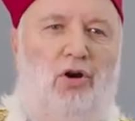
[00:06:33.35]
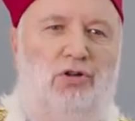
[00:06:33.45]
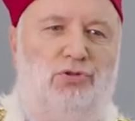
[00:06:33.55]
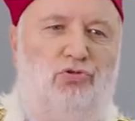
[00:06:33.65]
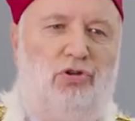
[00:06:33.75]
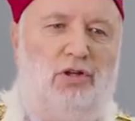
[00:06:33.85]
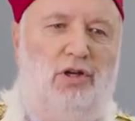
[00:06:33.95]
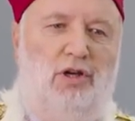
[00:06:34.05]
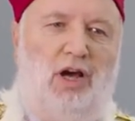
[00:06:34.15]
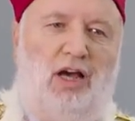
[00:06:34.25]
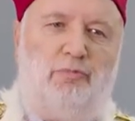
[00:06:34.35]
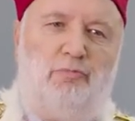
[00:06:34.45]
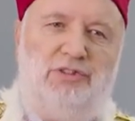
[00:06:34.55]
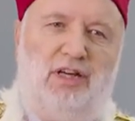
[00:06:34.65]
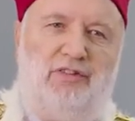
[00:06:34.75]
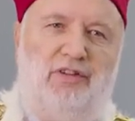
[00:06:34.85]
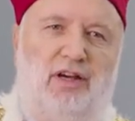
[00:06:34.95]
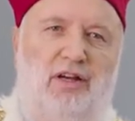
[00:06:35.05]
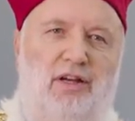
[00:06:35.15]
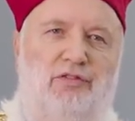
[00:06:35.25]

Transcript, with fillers: o różnych aspiracjach